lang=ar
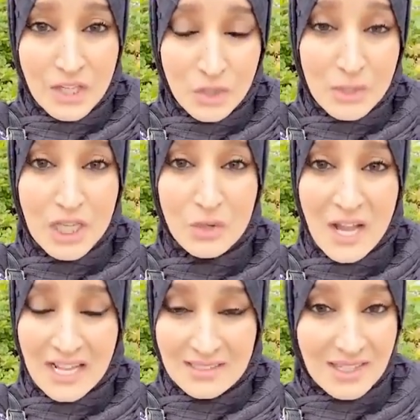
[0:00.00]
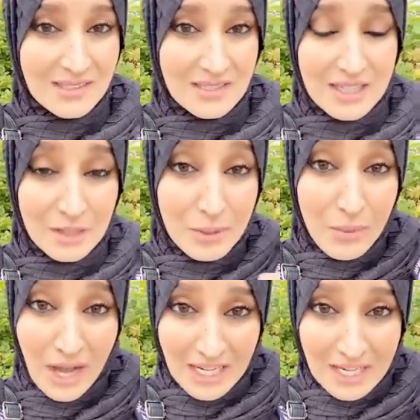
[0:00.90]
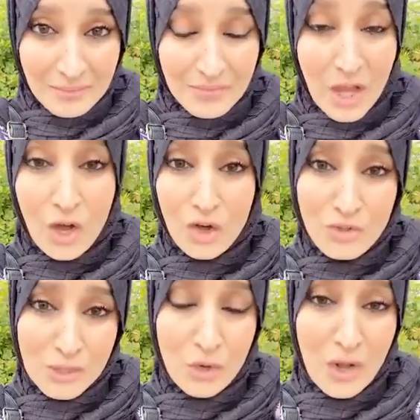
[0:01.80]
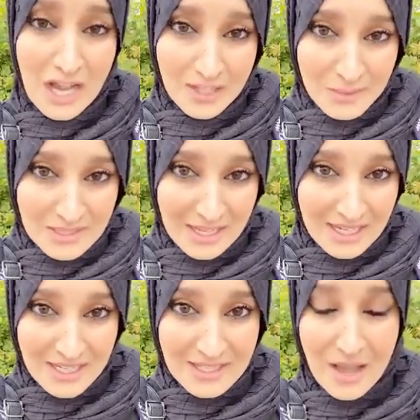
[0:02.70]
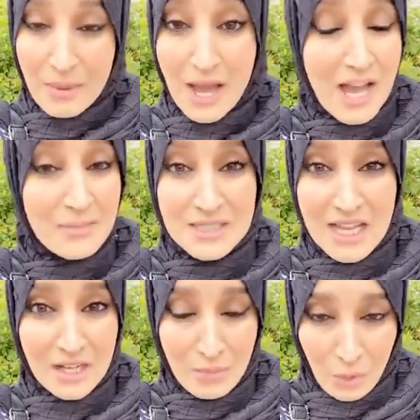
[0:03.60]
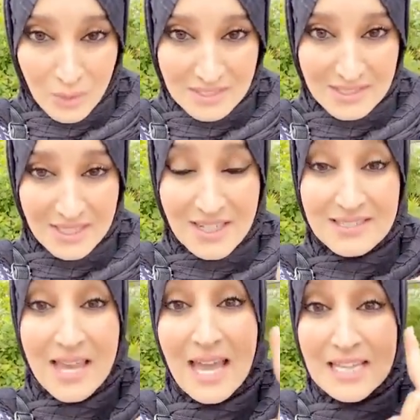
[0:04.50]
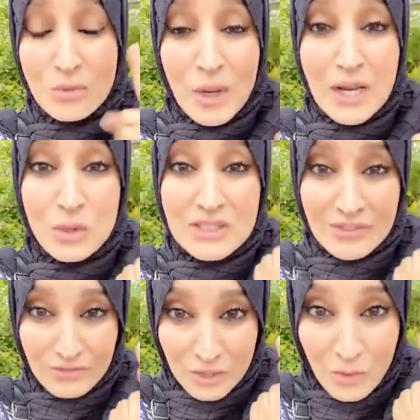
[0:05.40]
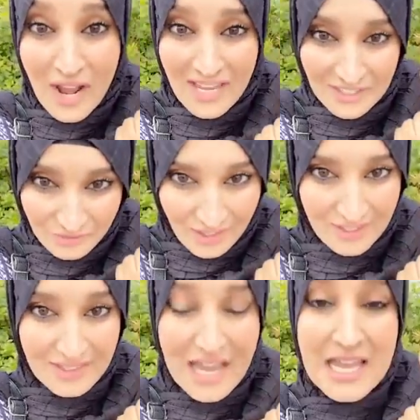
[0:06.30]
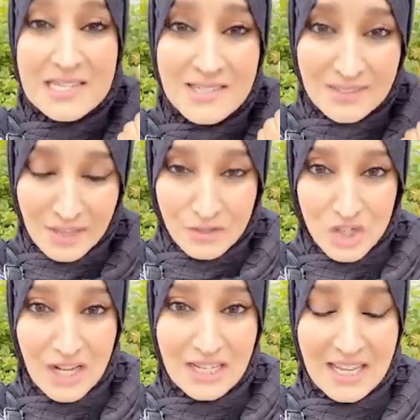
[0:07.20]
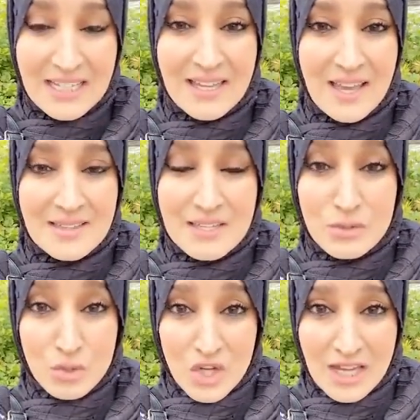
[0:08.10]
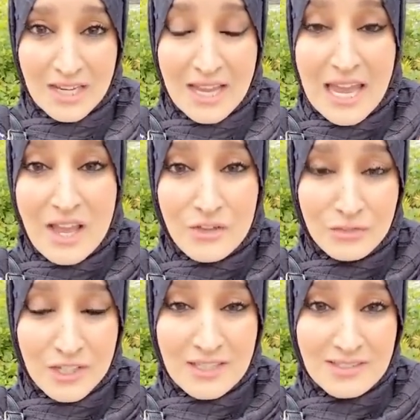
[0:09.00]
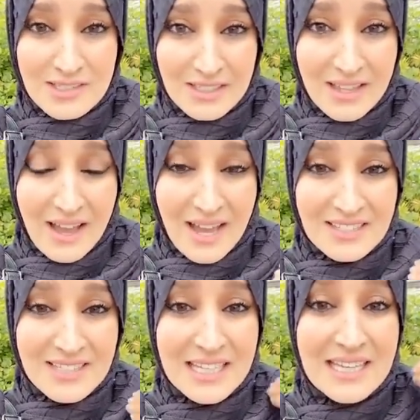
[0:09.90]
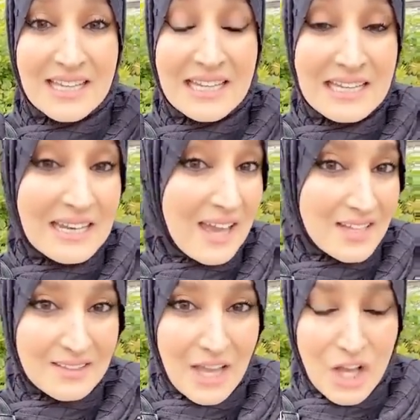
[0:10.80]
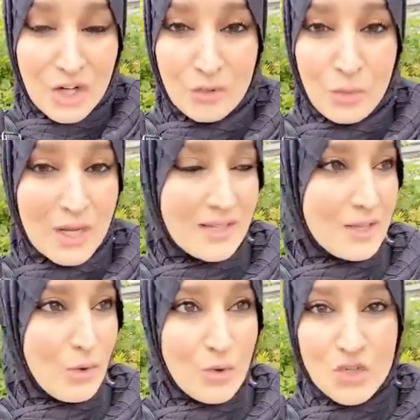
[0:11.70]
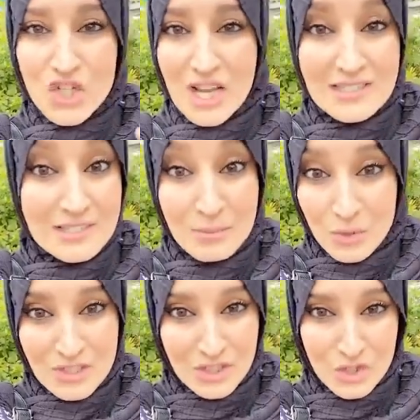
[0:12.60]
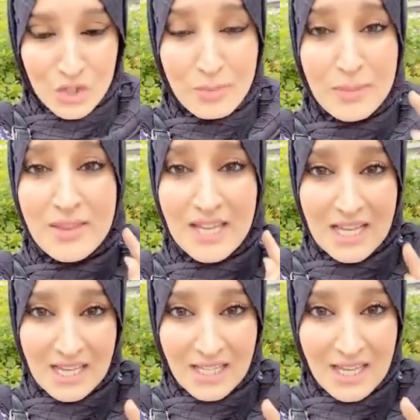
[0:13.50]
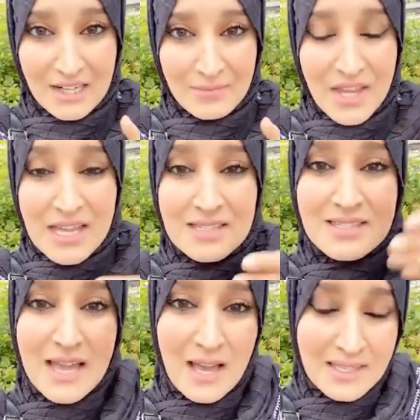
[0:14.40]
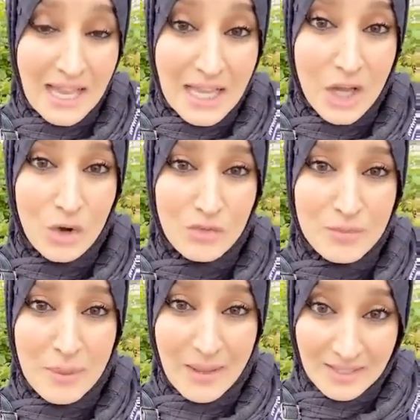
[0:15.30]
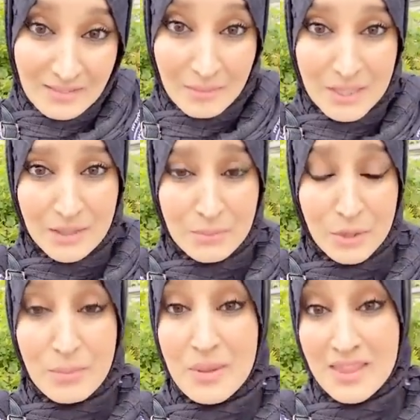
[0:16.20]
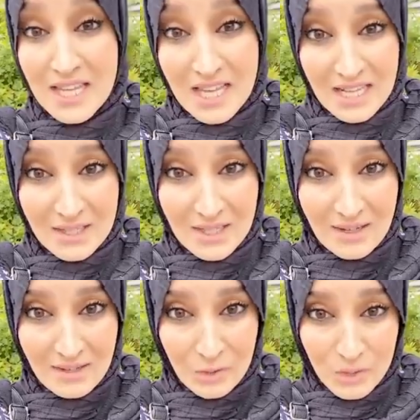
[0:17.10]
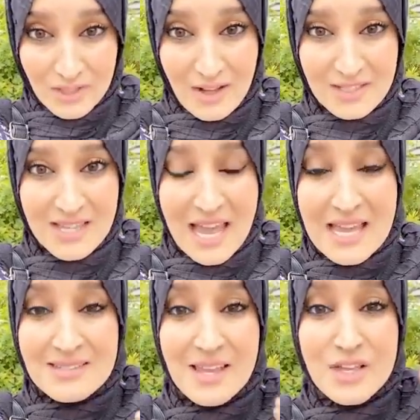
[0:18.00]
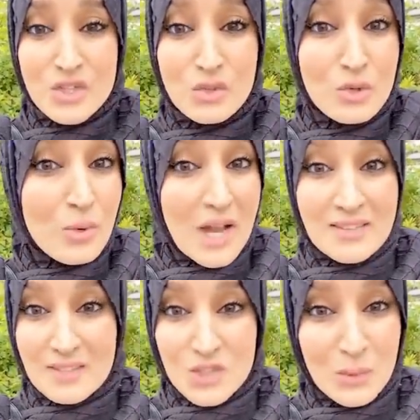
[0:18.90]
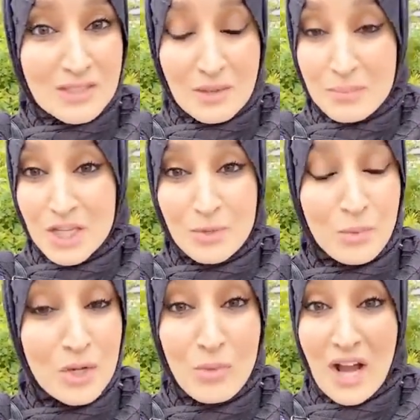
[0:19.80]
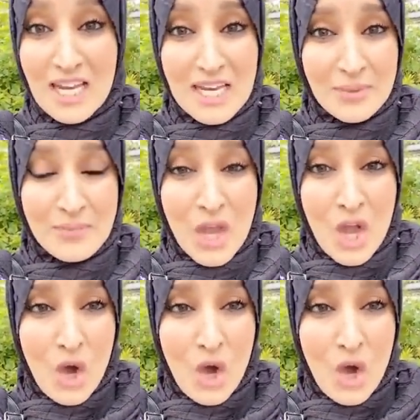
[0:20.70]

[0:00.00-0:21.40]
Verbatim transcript: يمكنك أن تتصل بمعلم خذ منه قائمة اليتامى قائمة المعوزين ساعد ولو طفل واحد فقط ستنجح لأنك ستشارك في صناعته للغد ويكون شخص منتج ربما ذلك القلم سيخلق فيما بعد طبيب ربما ذلك الكراس سيجد المهندس والطبيب والمعلم